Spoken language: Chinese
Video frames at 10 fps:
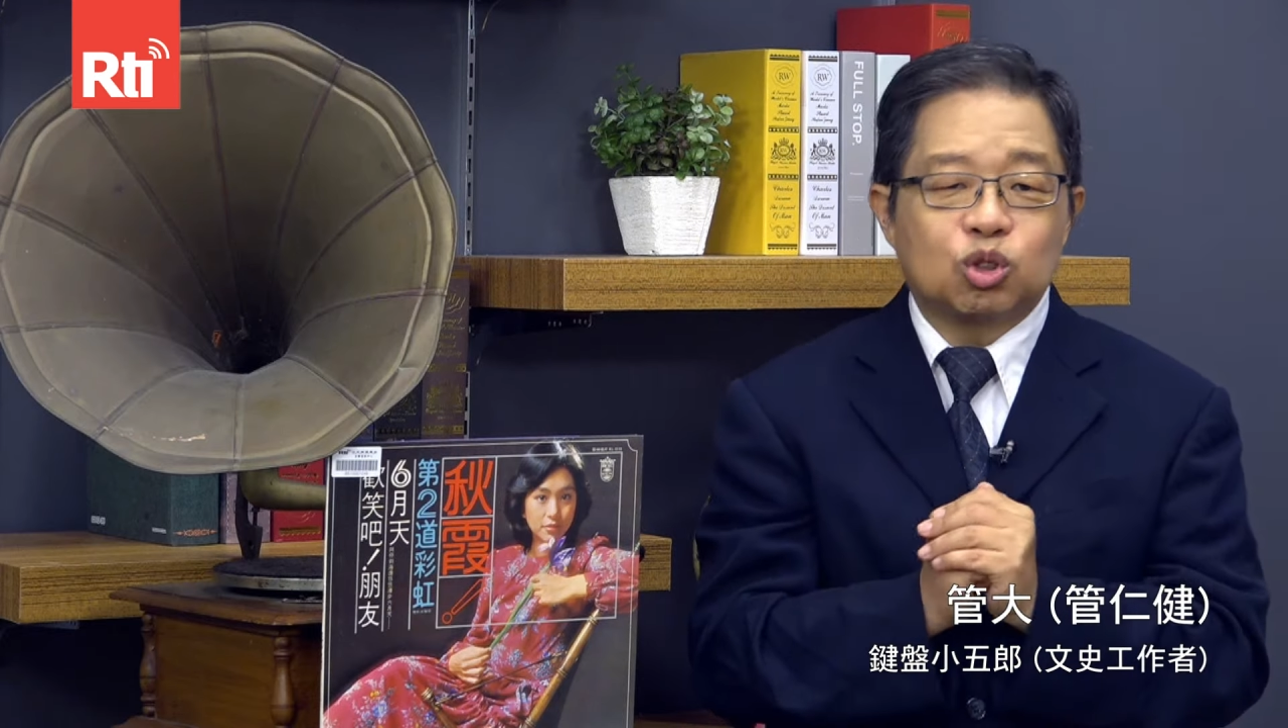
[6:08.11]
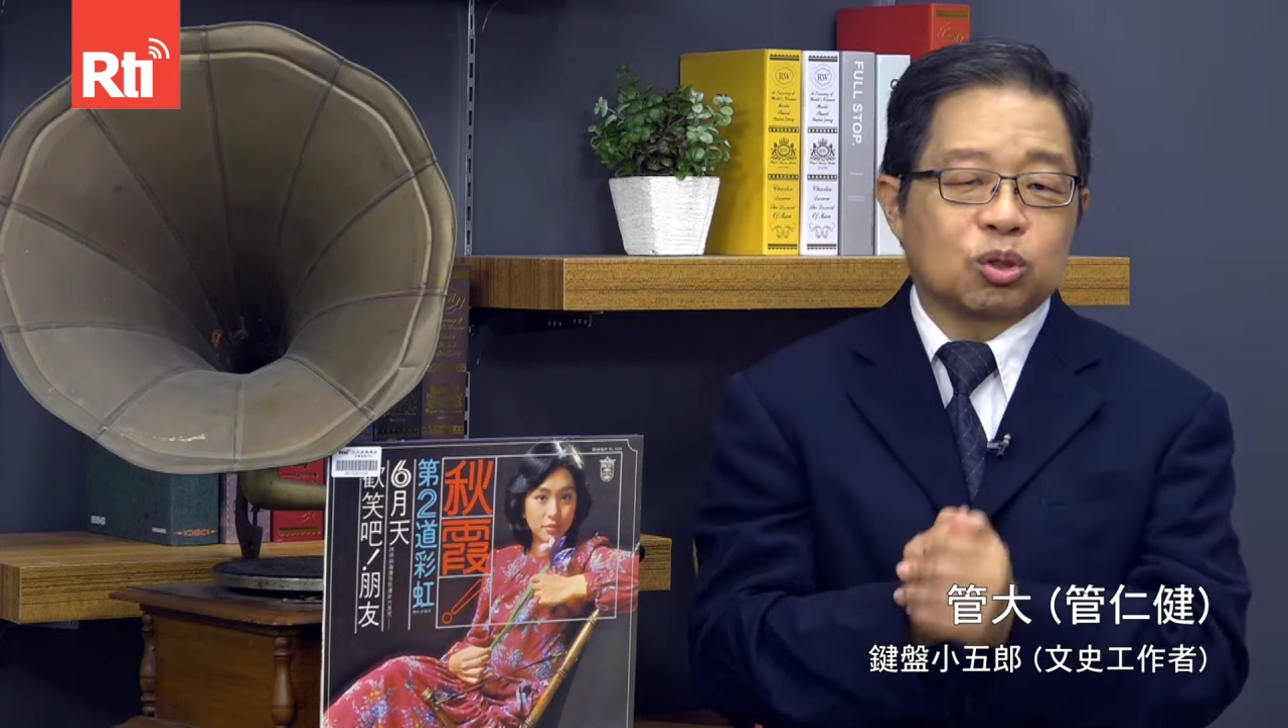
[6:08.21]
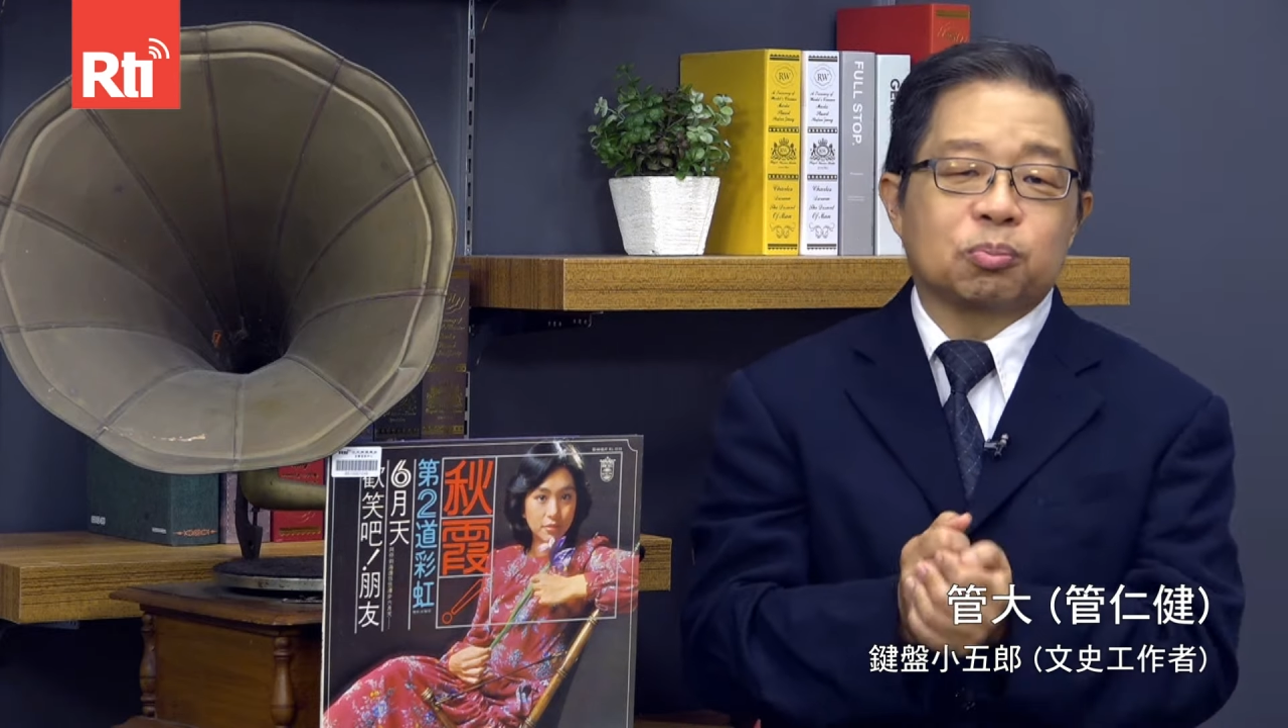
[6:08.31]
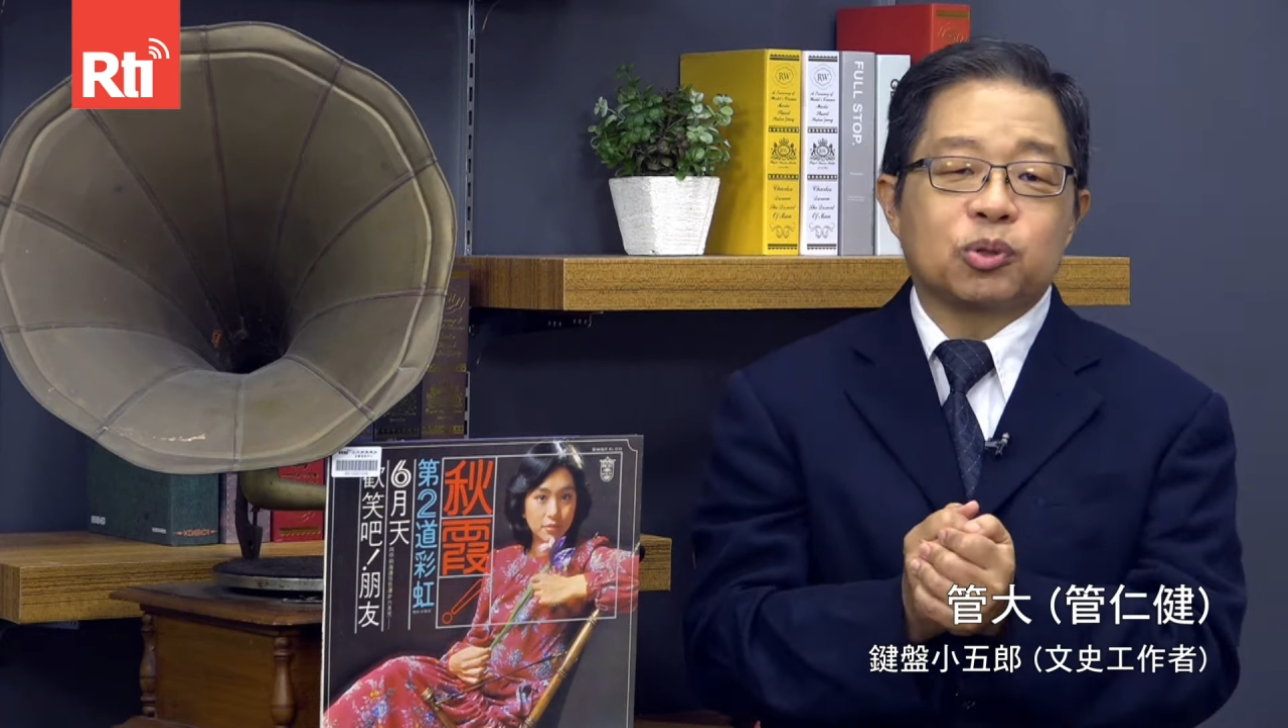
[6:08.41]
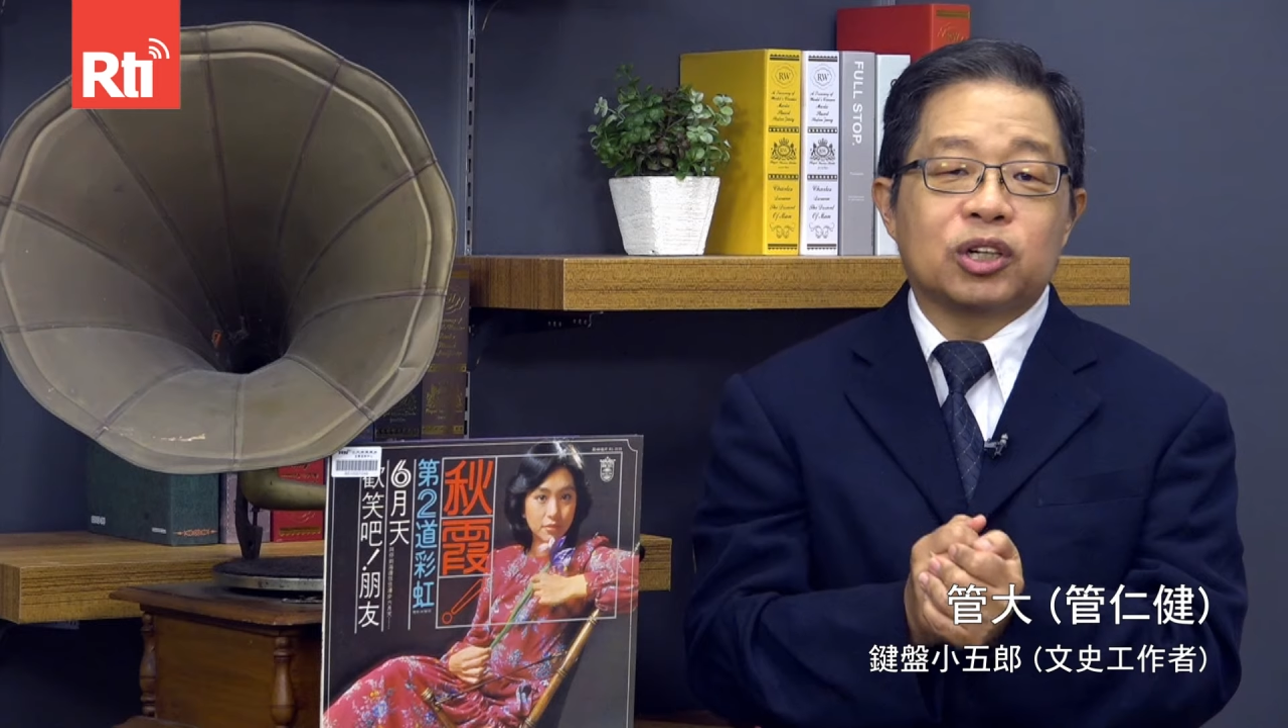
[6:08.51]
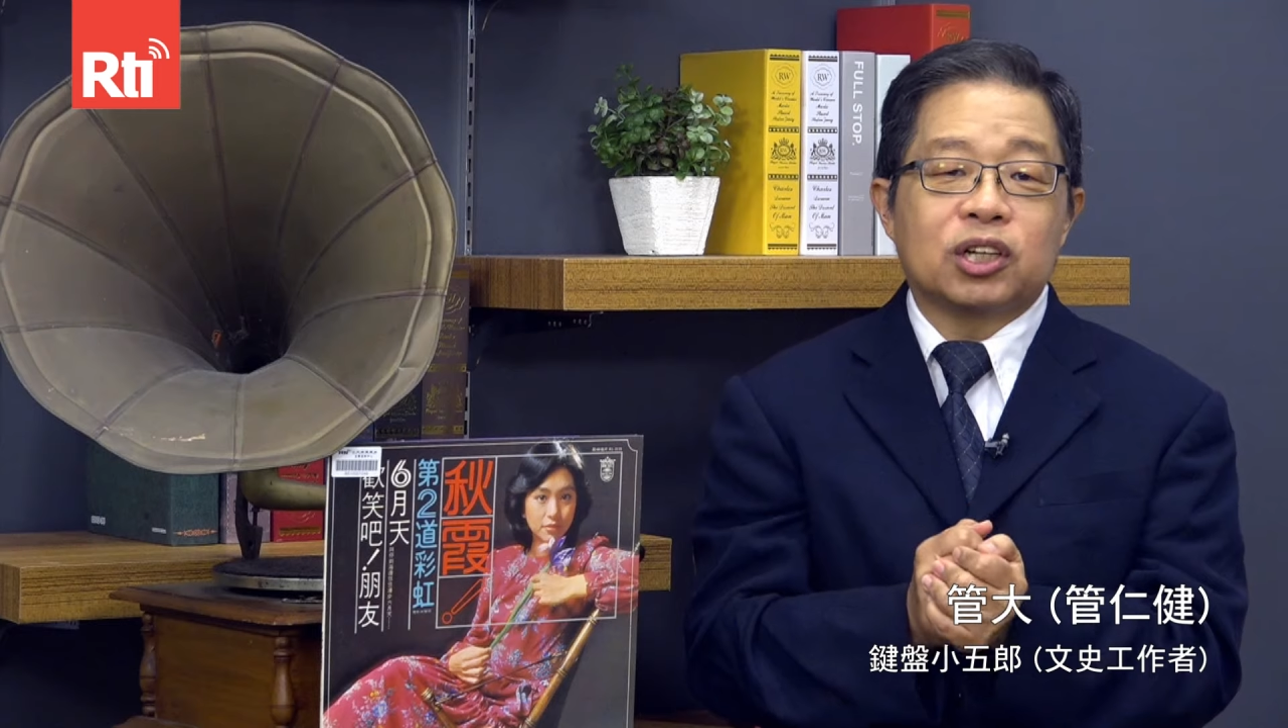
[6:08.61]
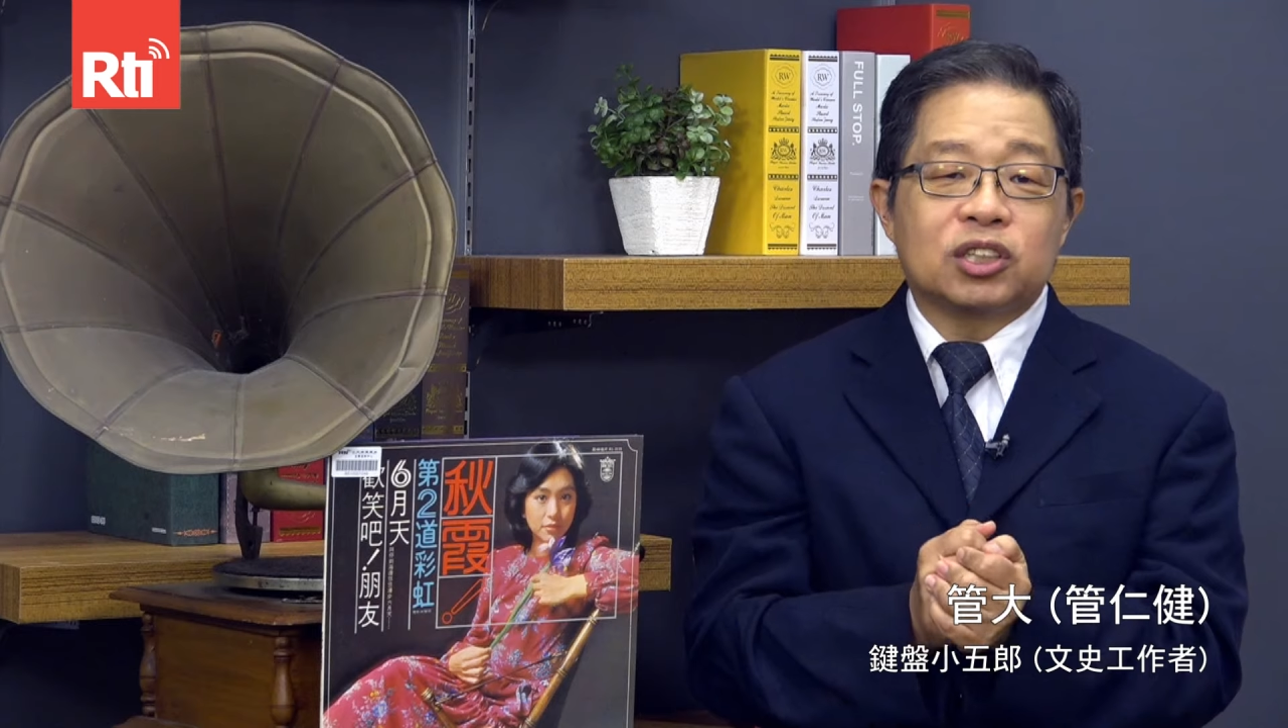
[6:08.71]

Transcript: 就是不会